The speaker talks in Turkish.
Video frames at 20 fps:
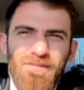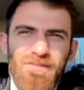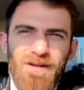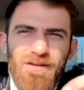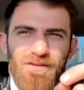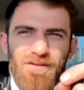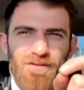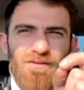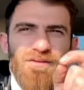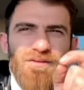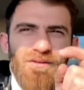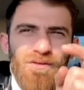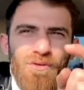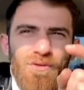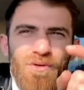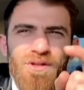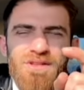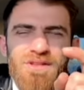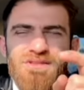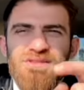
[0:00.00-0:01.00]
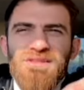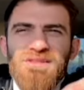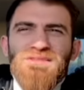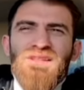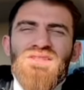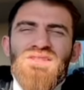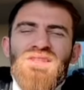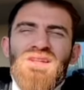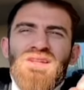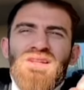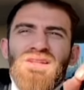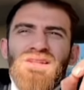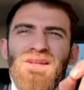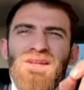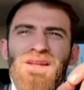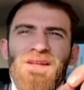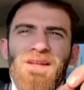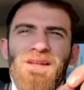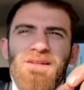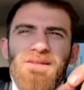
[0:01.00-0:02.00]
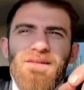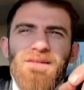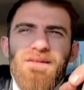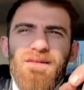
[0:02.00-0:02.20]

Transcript: Bak o yazı yazan çakallara inat.